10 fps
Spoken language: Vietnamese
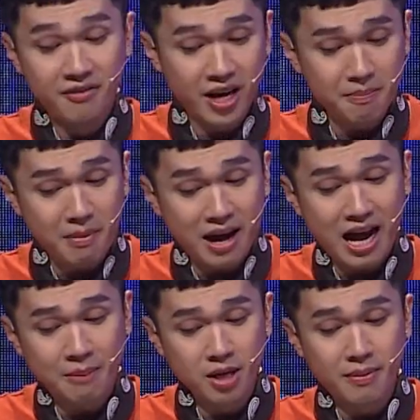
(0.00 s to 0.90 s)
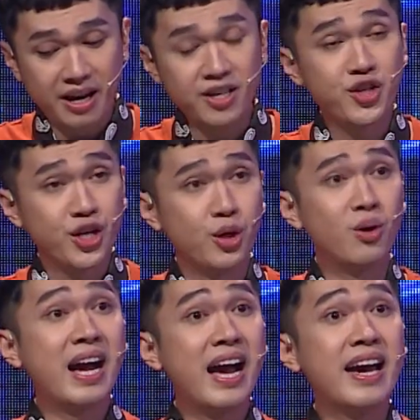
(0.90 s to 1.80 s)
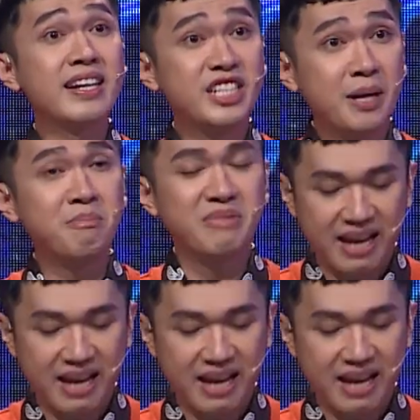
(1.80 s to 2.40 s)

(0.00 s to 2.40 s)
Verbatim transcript: với ba mươi bảy triệu hai trăm